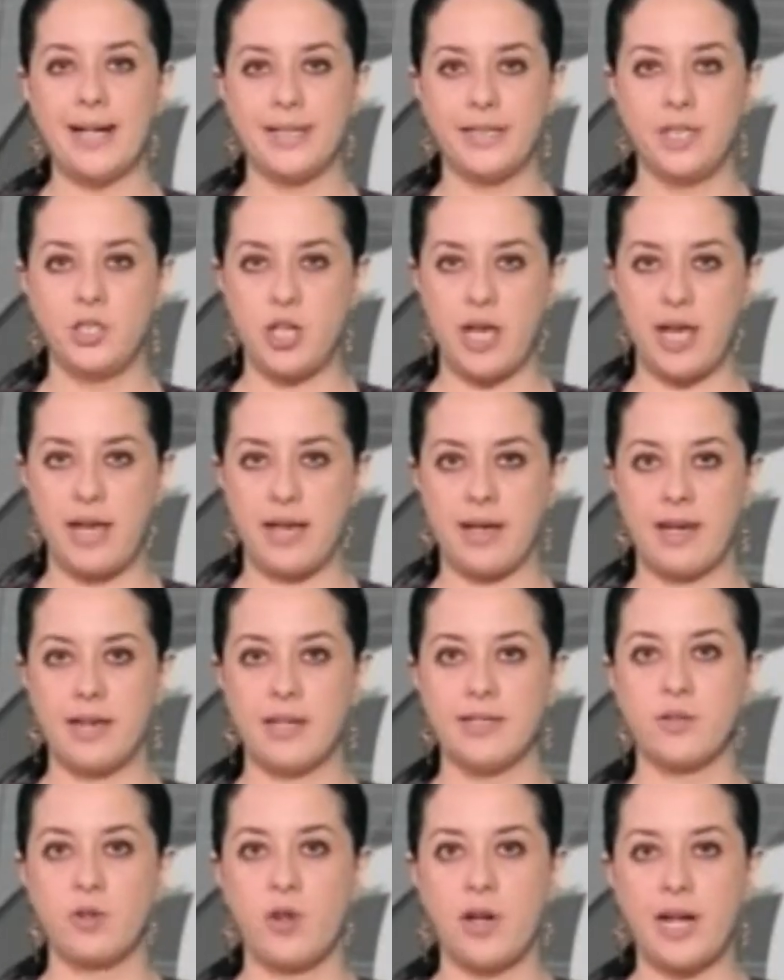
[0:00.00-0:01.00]
cieche
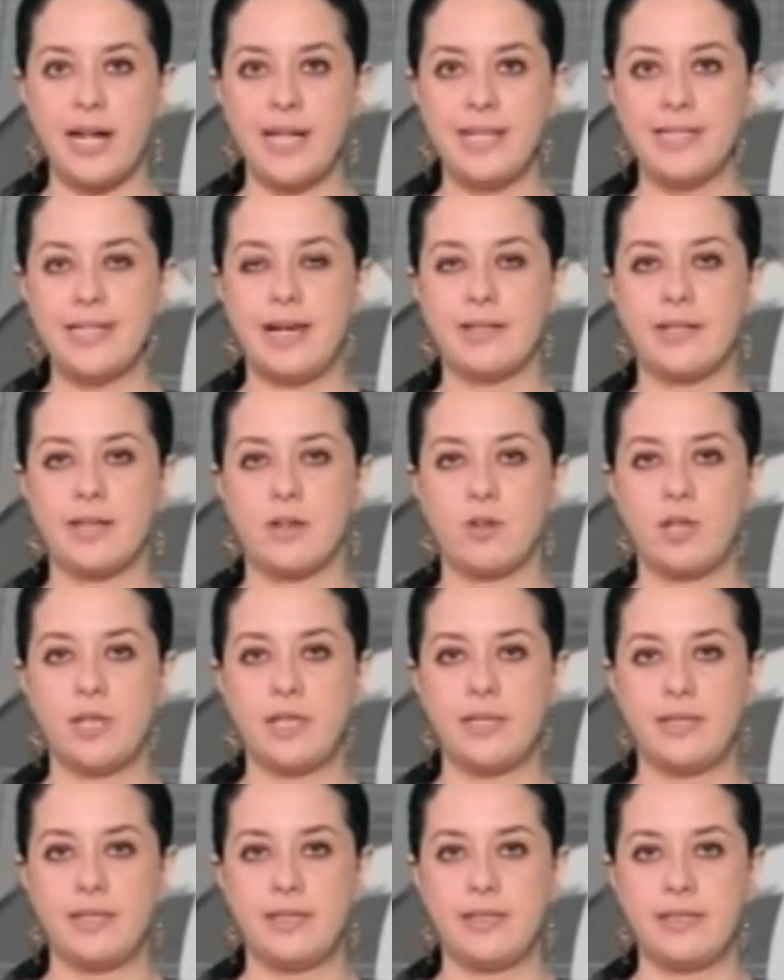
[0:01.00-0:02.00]
sono realizzate con il
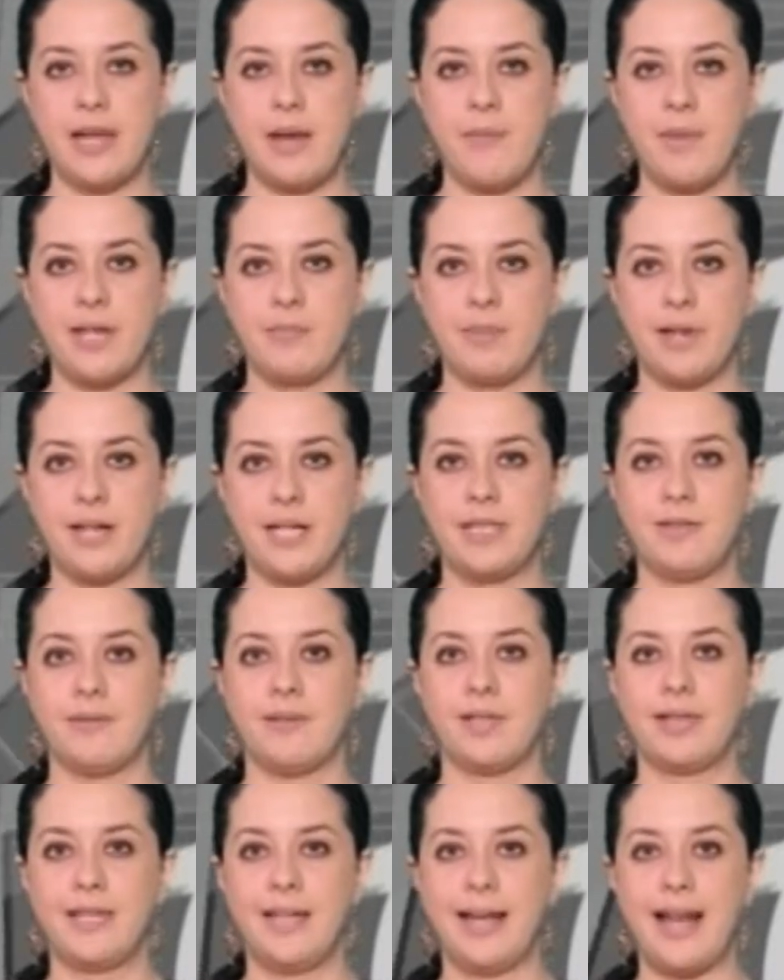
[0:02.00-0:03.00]
sistema di pareti
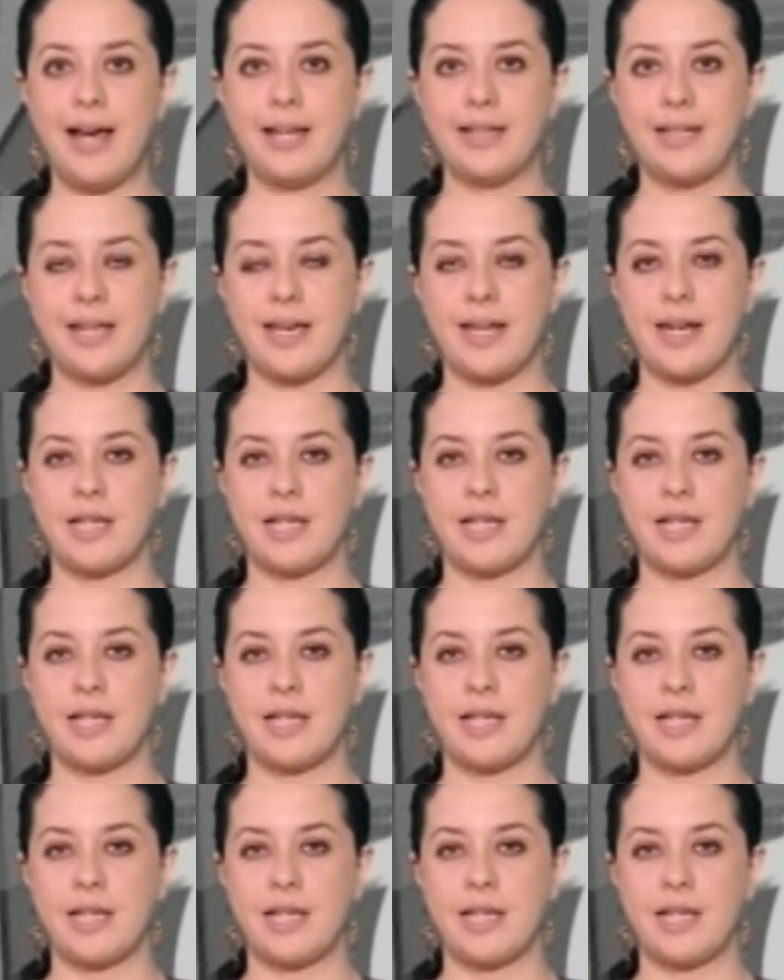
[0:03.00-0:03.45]
ventilate in gres